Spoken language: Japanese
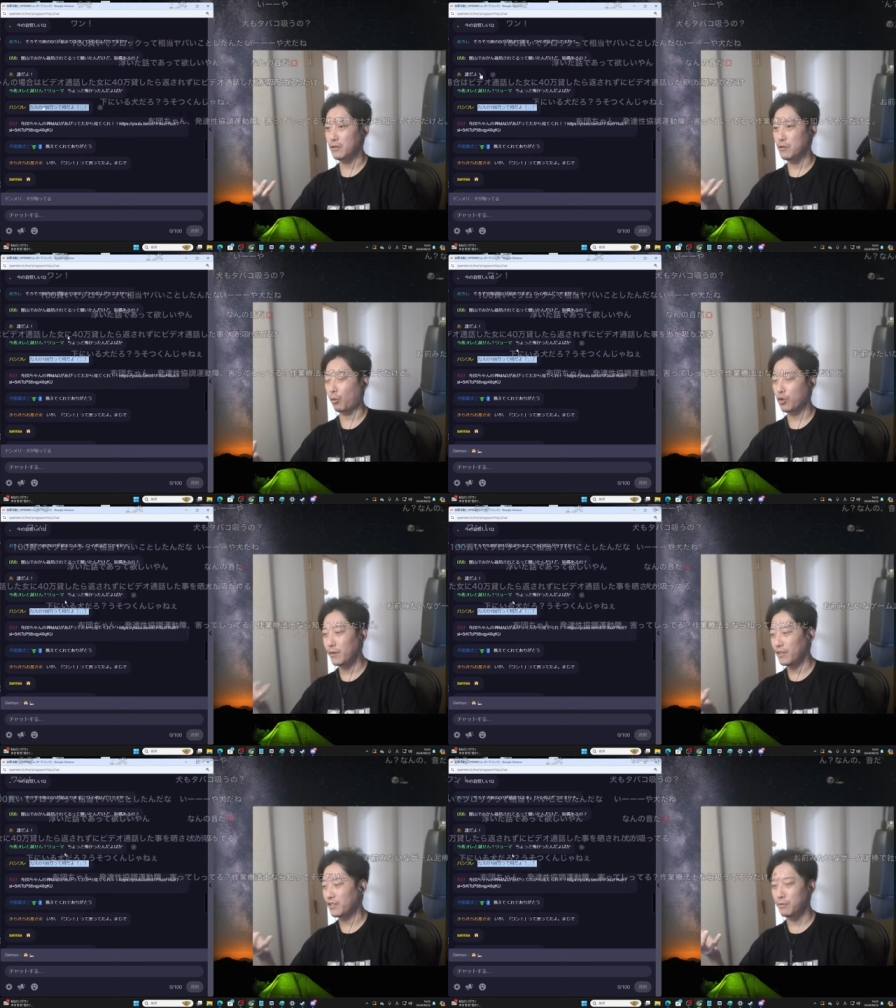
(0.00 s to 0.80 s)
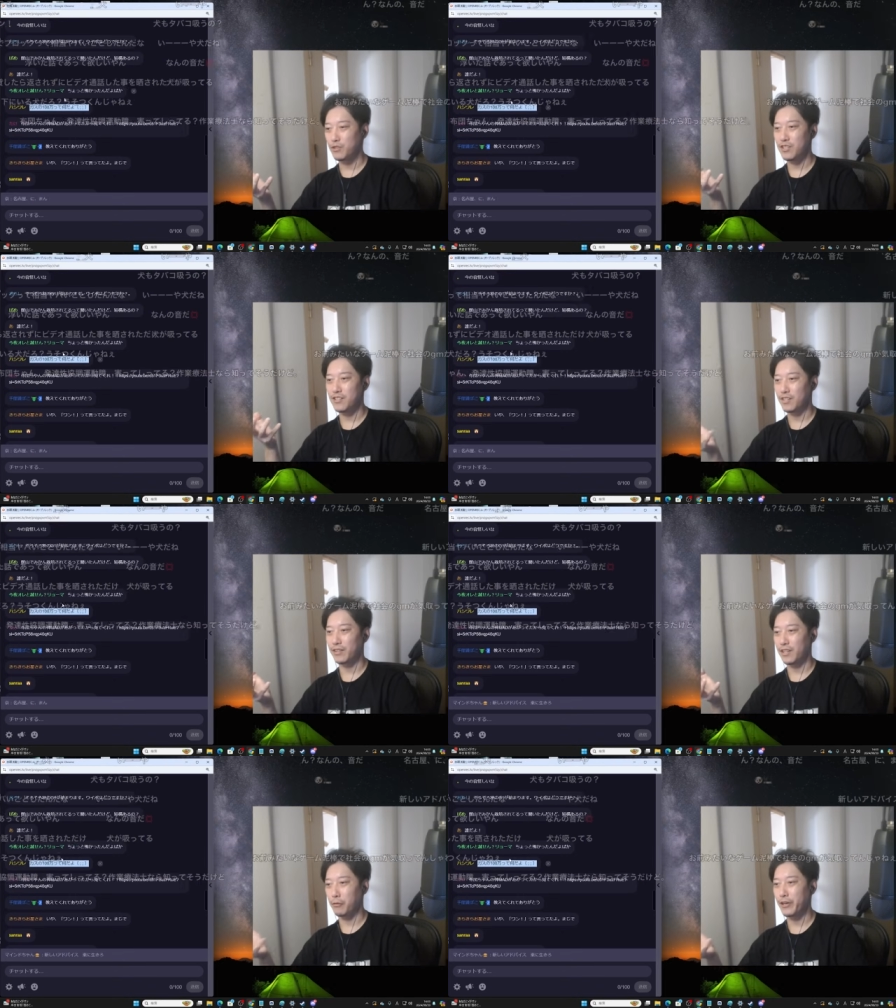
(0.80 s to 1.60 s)
あの横島な気持ちで
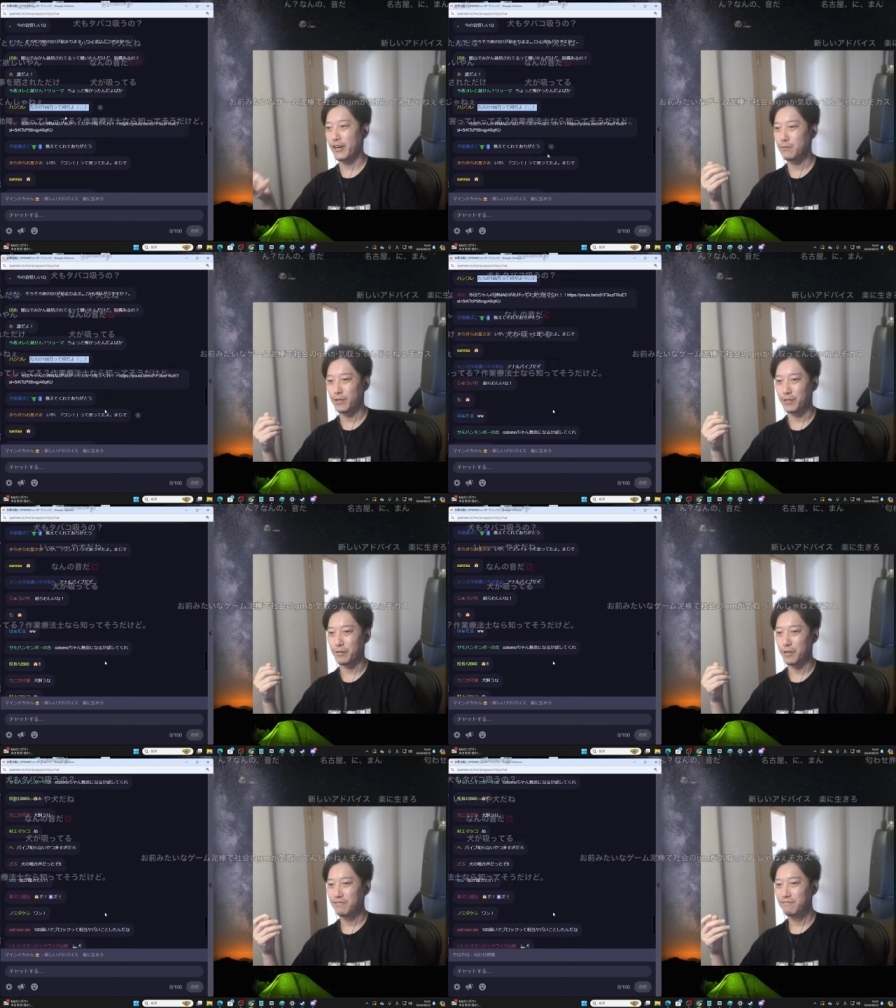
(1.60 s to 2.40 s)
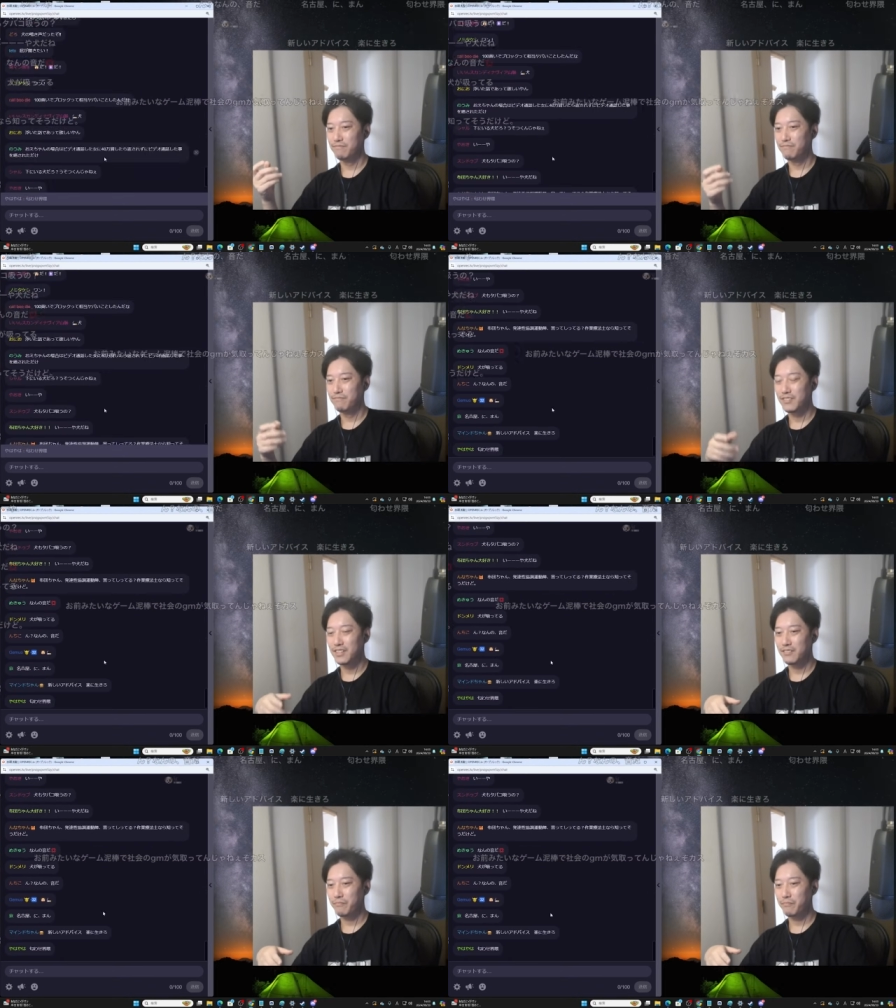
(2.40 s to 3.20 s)
使った俺は100万だよ俺は
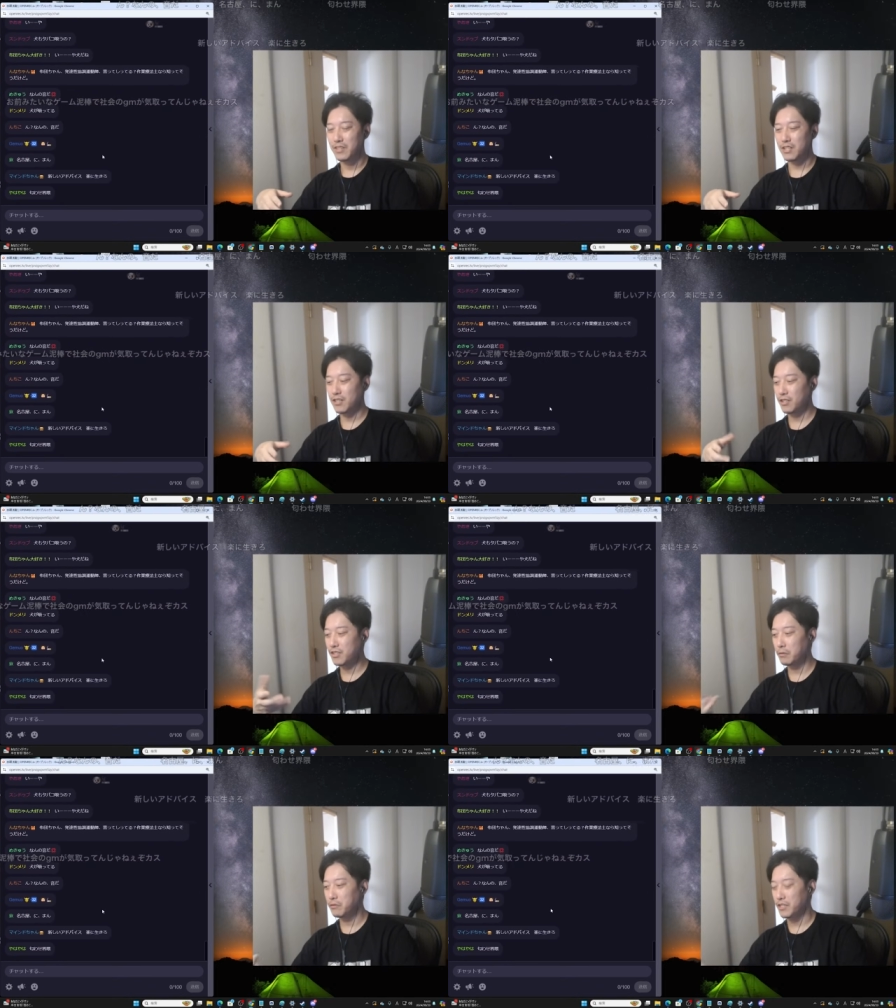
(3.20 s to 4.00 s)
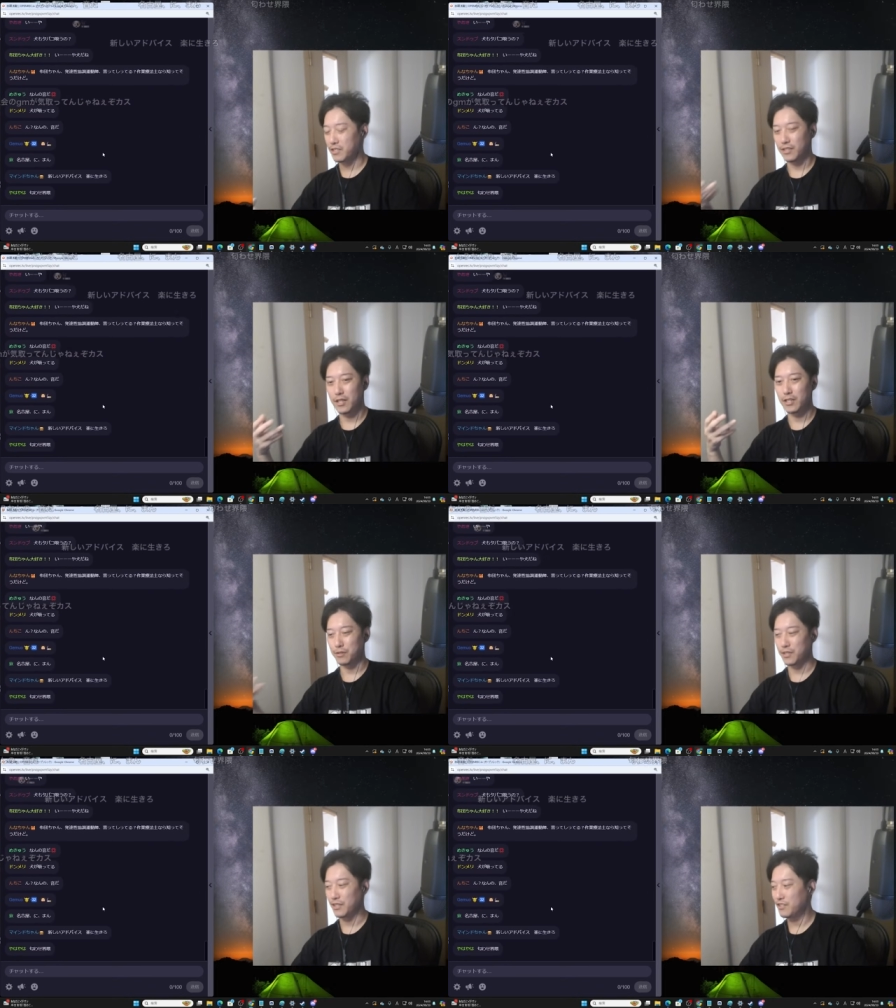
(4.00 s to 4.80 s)
優しさのねえさただ
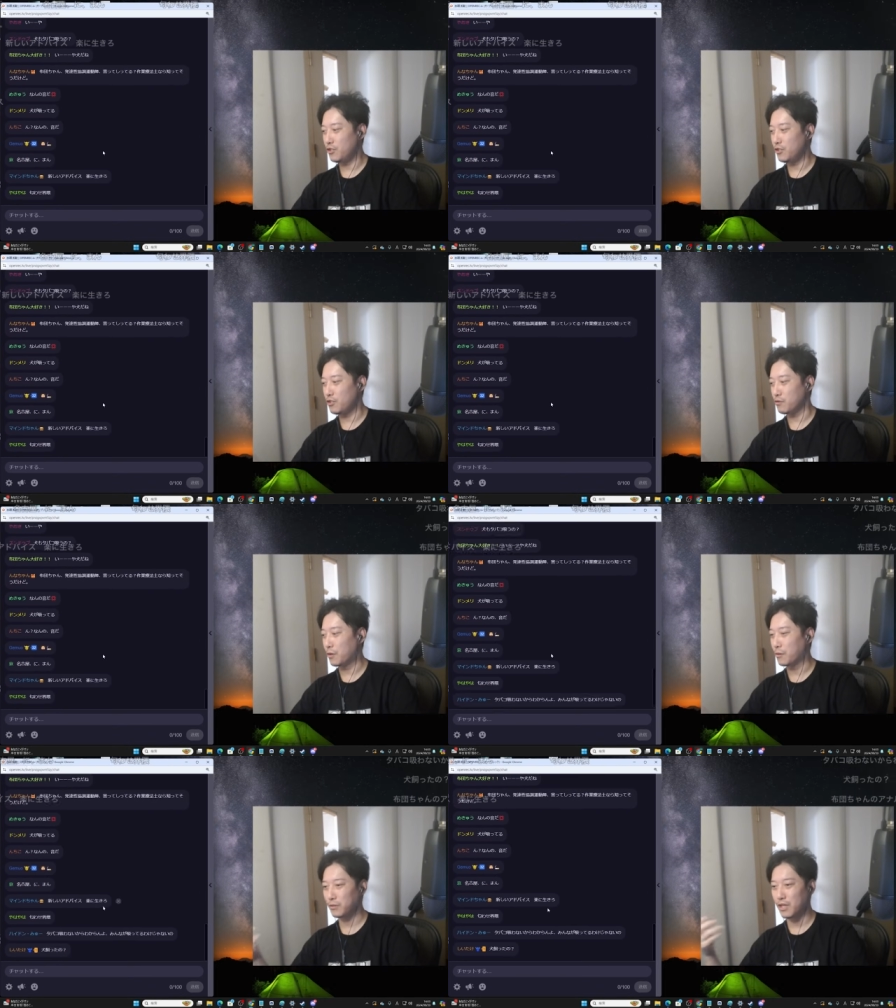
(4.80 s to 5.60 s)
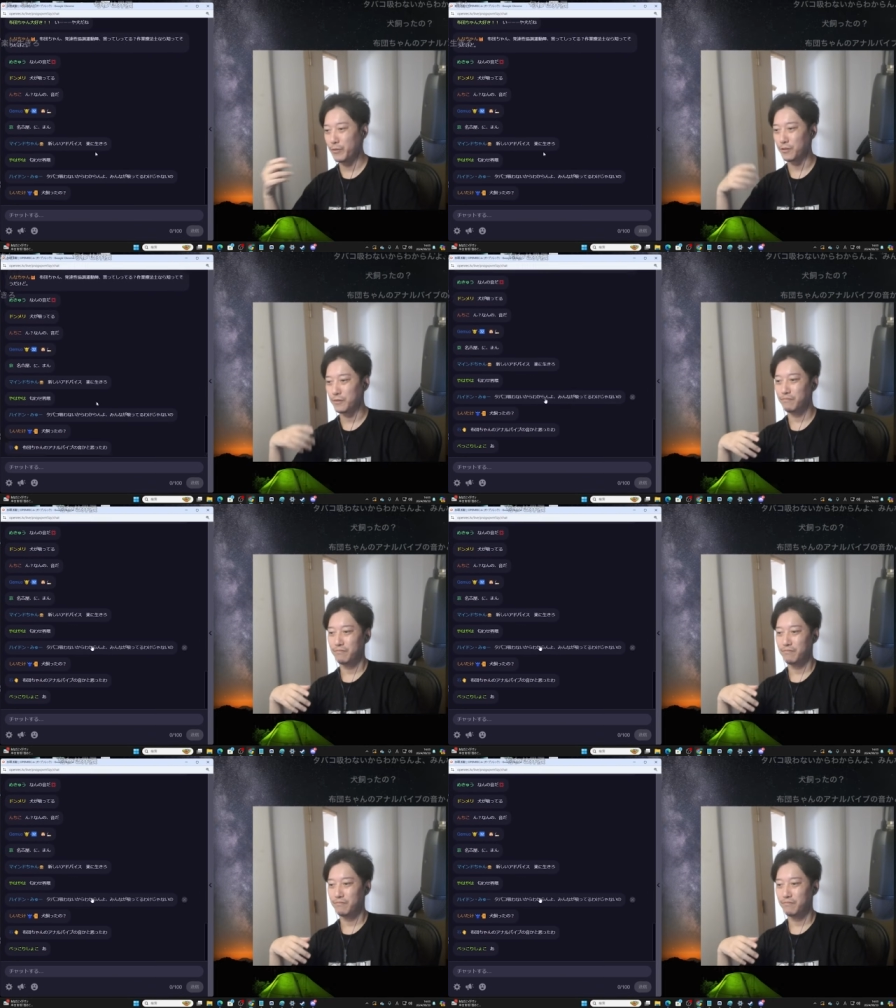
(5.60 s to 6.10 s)
のさ私利私欲のための